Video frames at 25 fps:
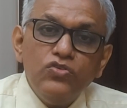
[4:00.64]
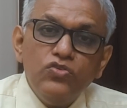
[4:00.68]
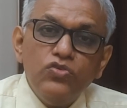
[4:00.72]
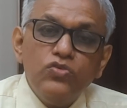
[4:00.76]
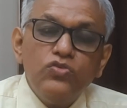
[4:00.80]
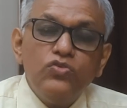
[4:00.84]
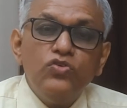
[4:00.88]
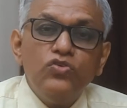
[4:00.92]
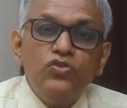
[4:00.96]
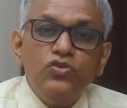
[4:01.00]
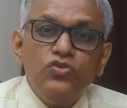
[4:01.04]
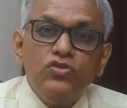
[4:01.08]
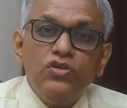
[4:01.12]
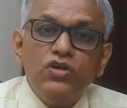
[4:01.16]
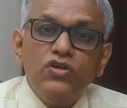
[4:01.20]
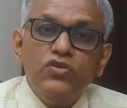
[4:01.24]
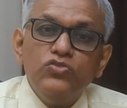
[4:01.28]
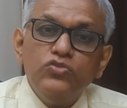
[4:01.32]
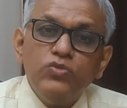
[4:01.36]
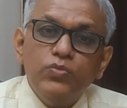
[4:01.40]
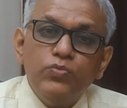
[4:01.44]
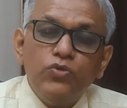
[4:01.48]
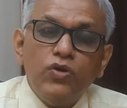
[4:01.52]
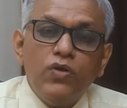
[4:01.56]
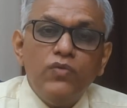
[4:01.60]
কিন্তু কোনো কোনো
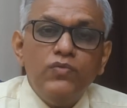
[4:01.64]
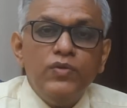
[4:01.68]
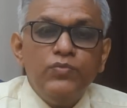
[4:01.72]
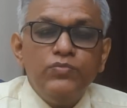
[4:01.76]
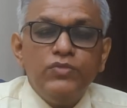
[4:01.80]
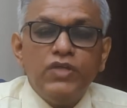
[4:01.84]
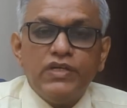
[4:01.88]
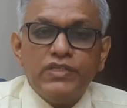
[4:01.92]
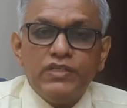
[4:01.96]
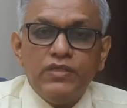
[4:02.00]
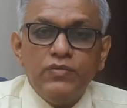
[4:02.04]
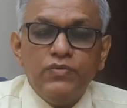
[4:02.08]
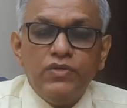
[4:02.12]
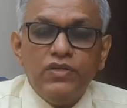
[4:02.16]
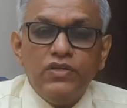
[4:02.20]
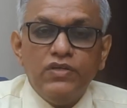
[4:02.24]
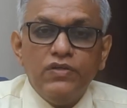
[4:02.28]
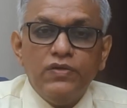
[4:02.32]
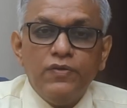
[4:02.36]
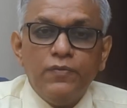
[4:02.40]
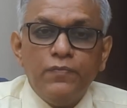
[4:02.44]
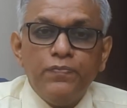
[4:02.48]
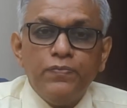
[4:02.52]
কিছু প্রবলেম থাকতে পারে